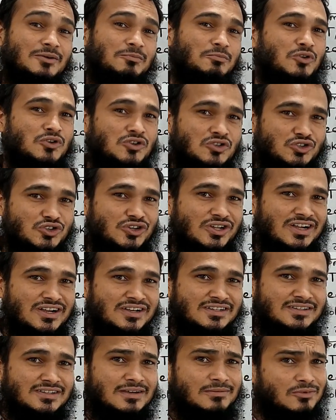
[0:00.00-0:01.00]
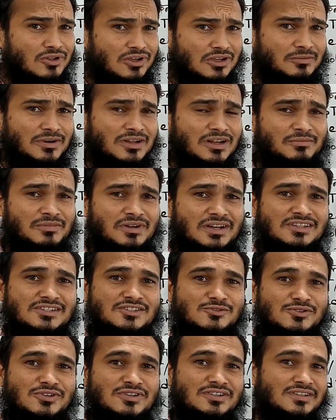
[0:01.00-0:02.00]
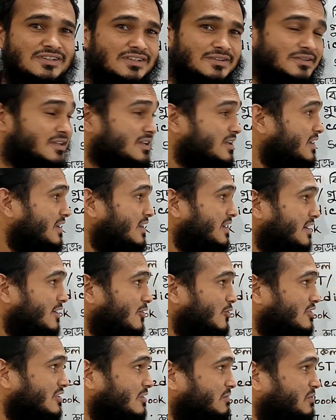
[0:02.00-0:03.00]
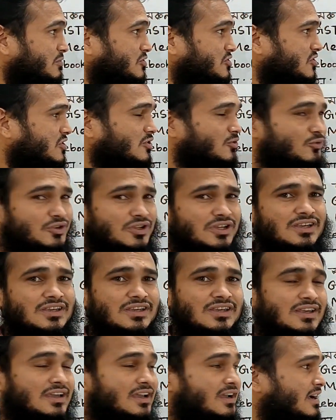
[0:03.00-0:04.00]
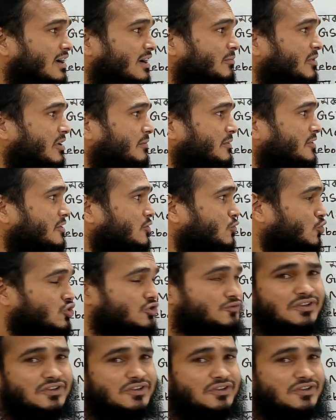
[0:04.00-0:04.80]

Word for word: পনেরোশো টাকা নিতাম তো এবার আমরা স্টুডেন্টদের কথা বিবেচনা করে আমরা আমাদের কোর্স